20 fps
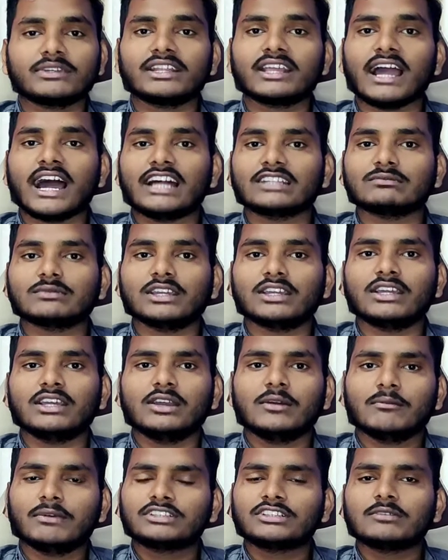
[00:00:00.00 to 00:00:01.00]
मेरे हाथ में है
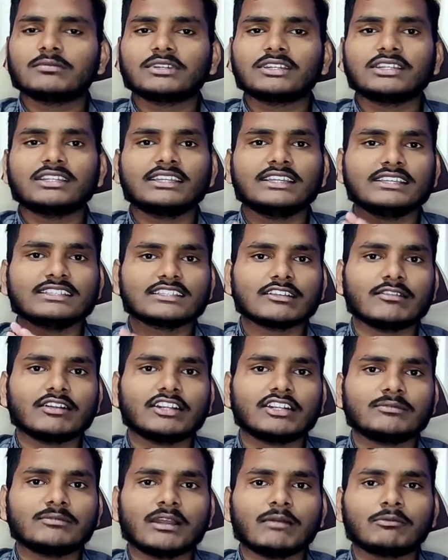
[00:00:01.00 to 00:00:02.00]
मतलब कि ए
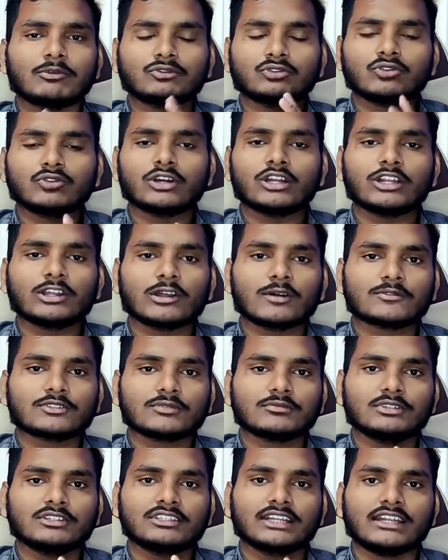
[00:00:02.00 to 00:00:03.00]
सेवेंटी में आपको दो कलर
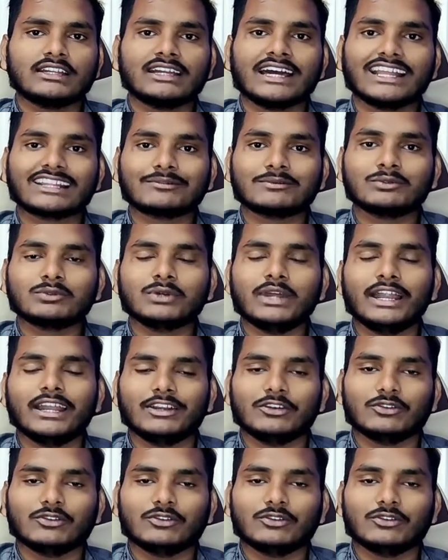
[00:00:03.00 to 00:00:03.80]
ऑप्शन मिलता है डार्क ब्लू एंड